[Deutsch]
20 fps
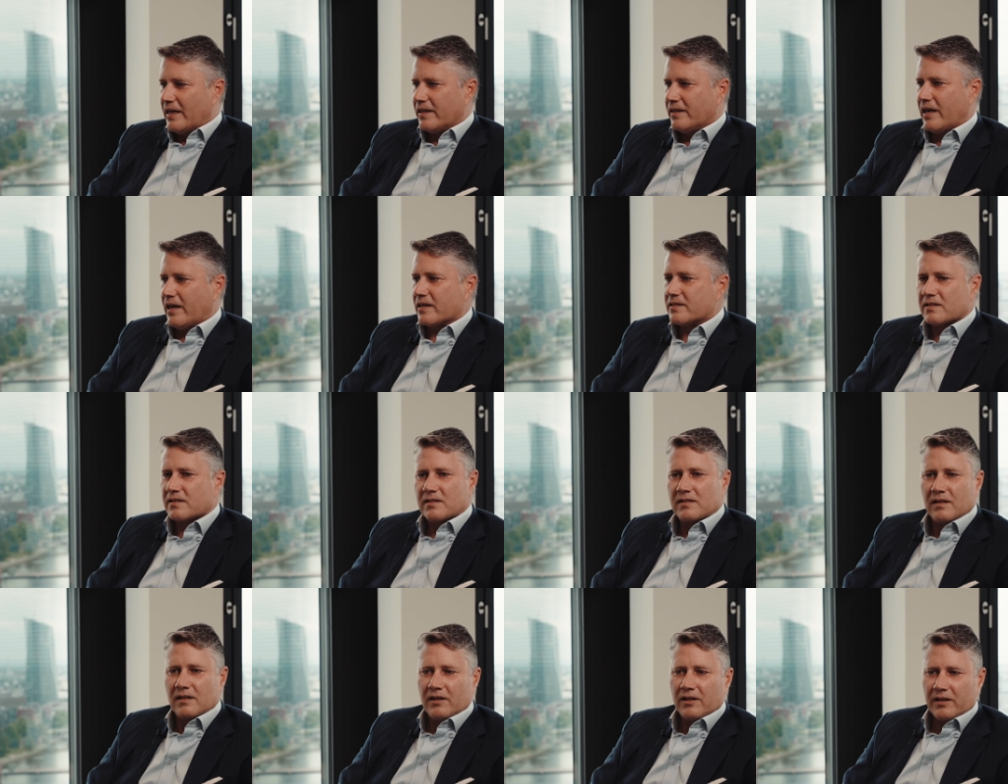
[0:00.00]
Ja, es
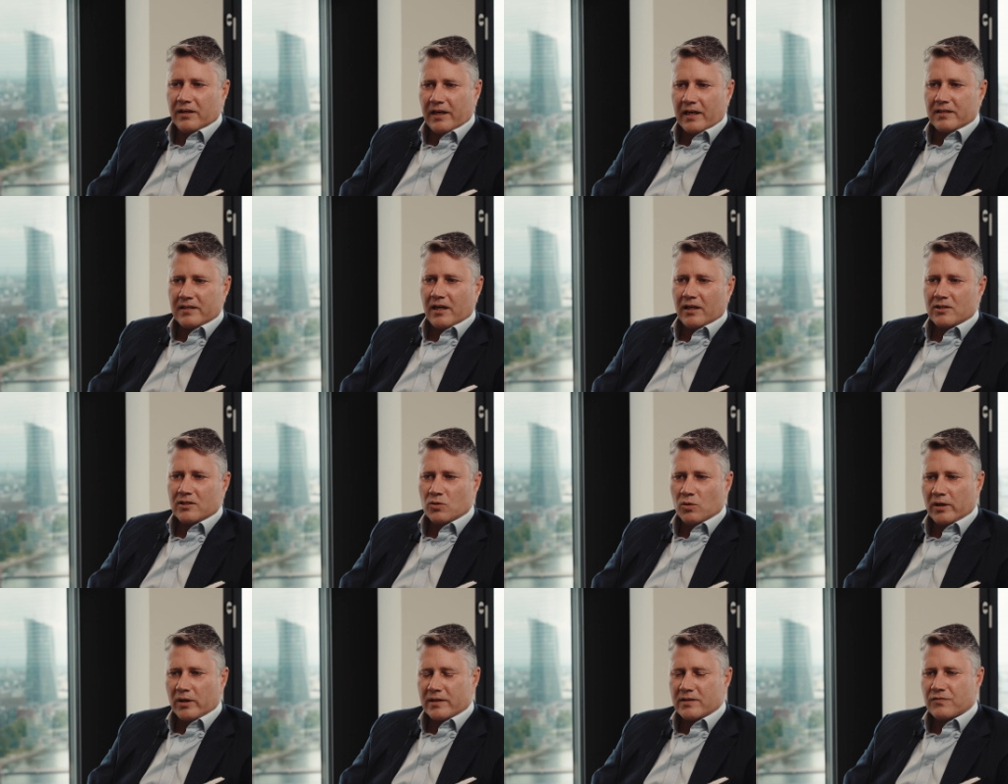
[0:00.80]
ist äh, in der Tat
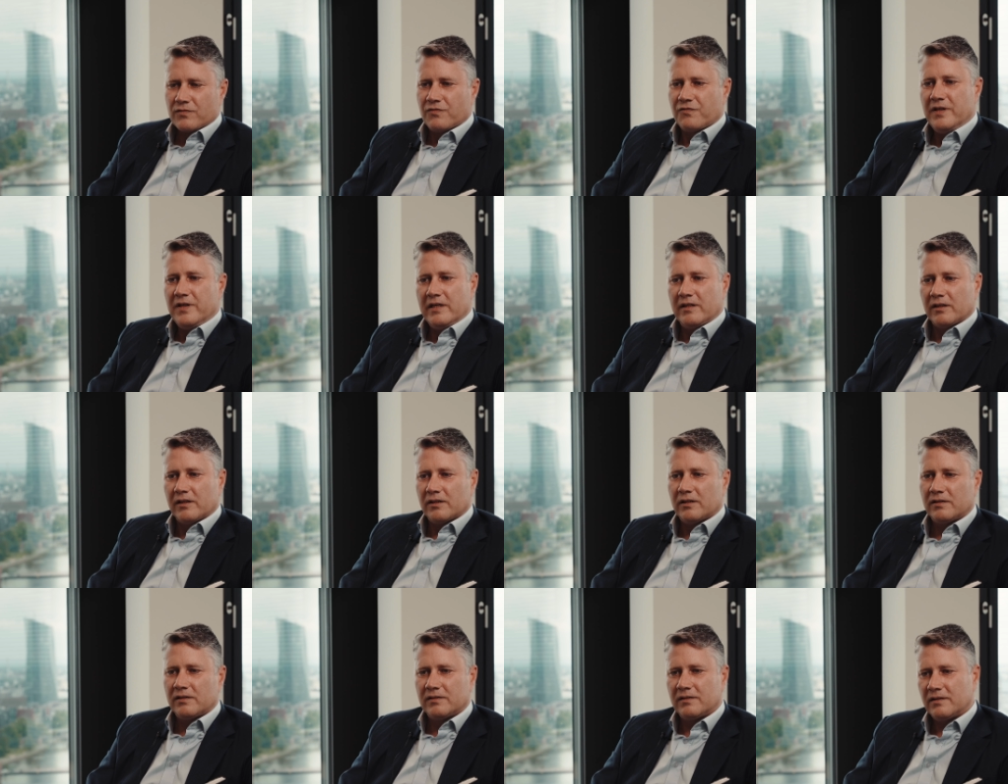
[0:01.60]
so, dass
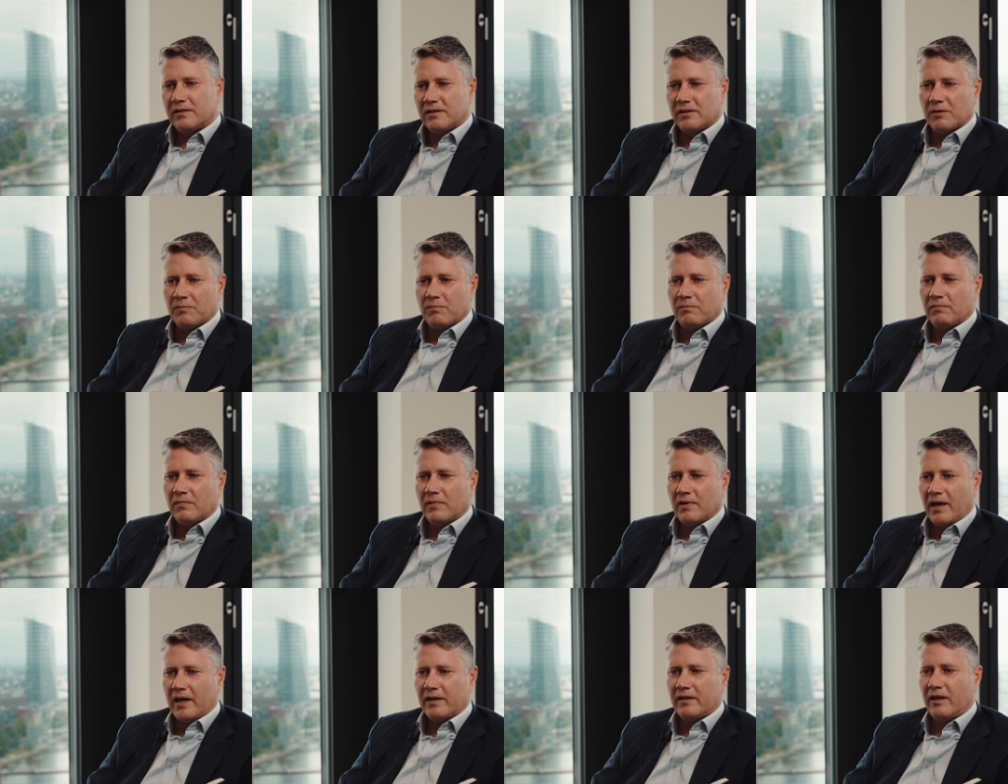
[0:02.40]
viele ähm,
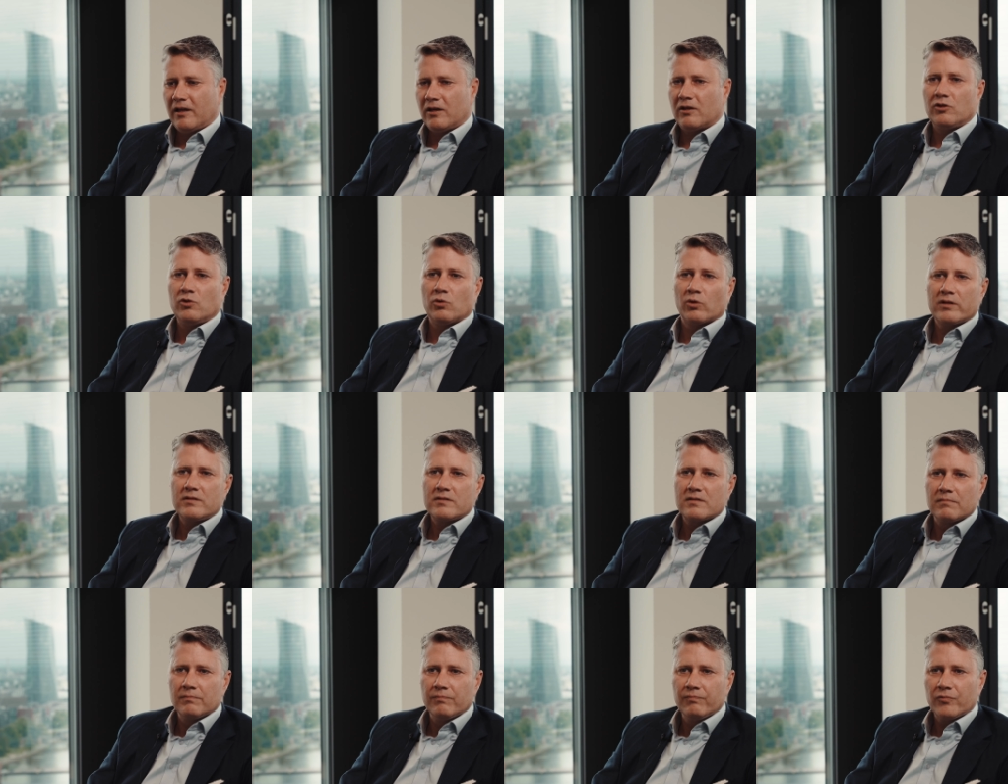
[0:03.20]
angehende
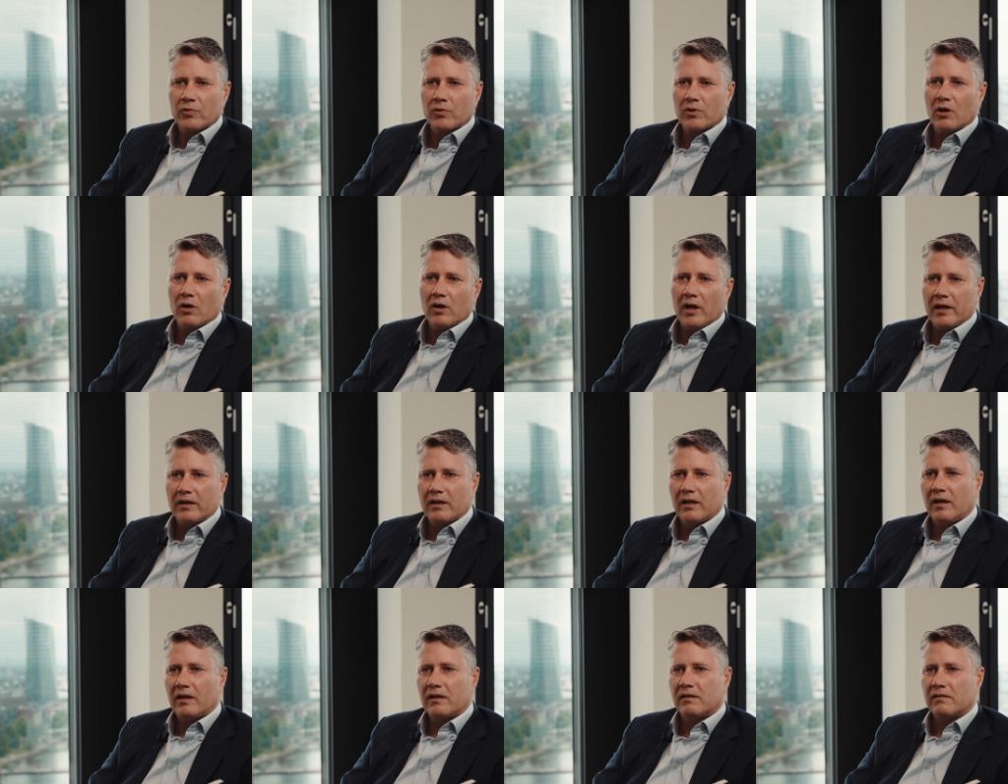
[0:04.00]
Juristen oder auch
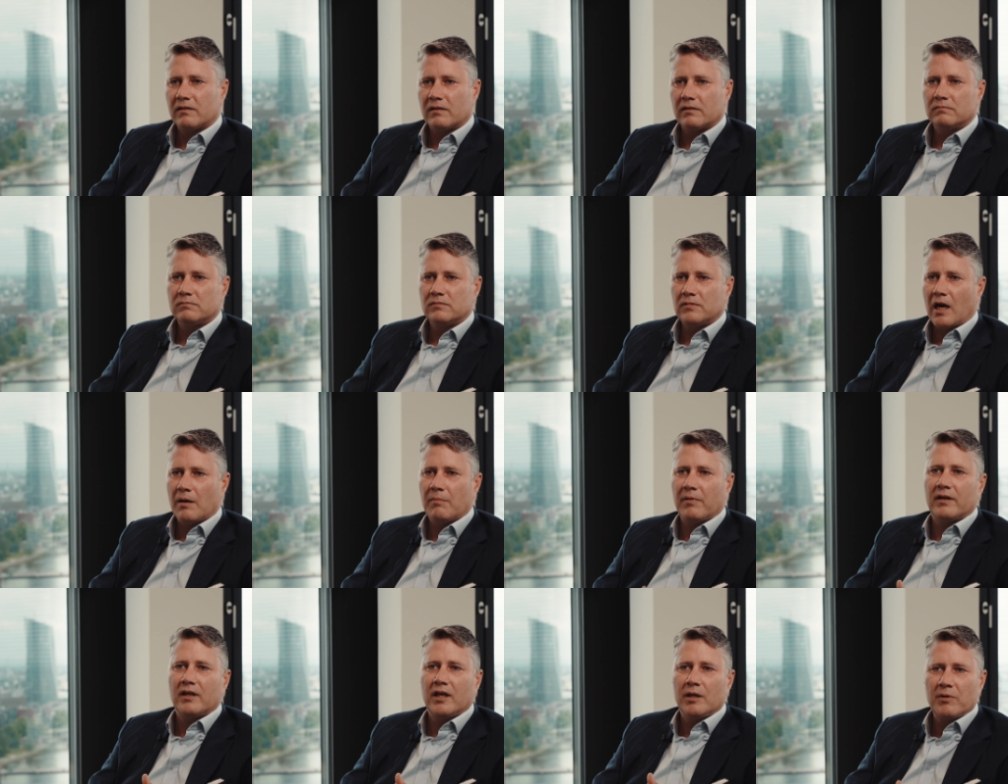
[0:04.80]
angehende
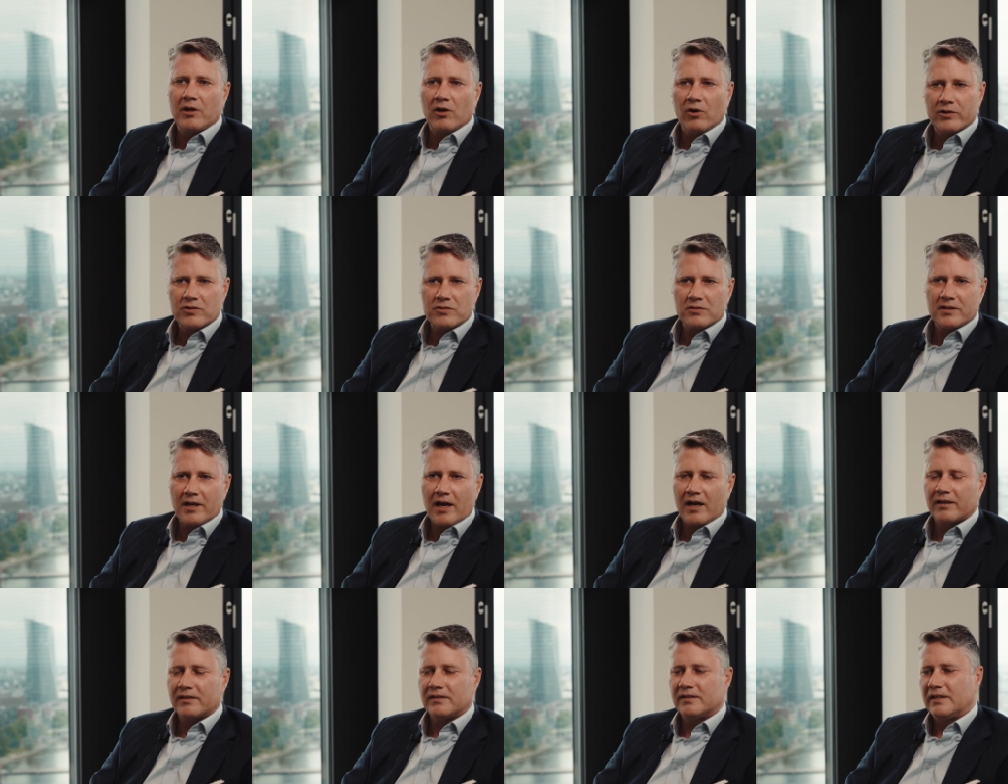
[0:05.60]
Arbeitnehmer ja
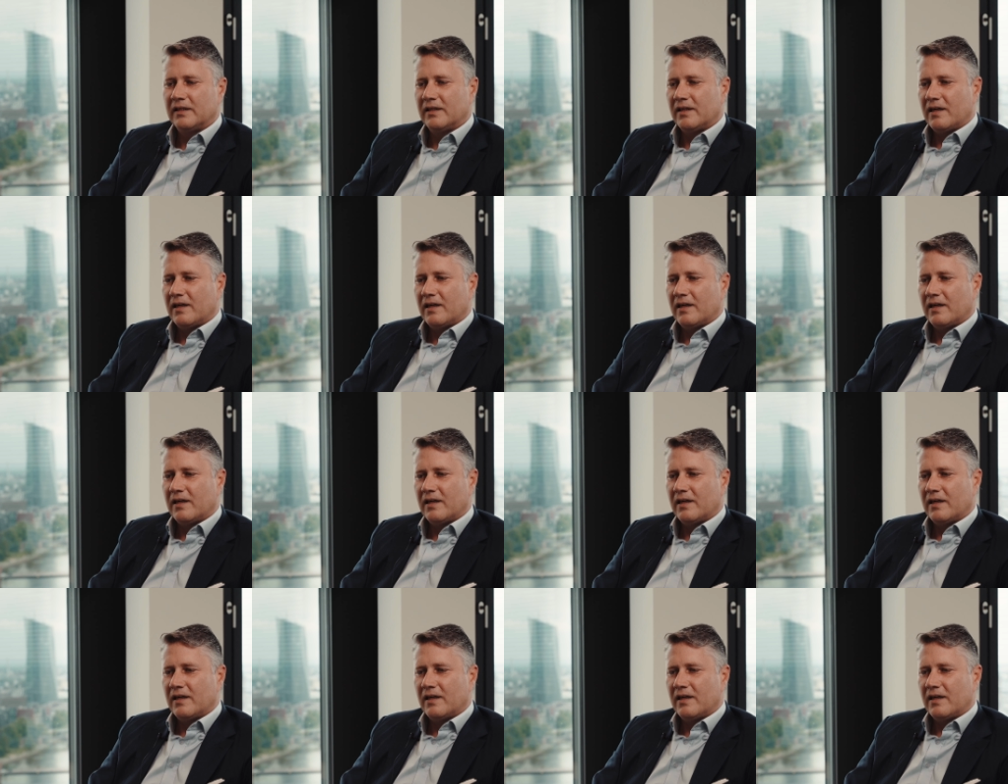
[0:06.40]
heutzutage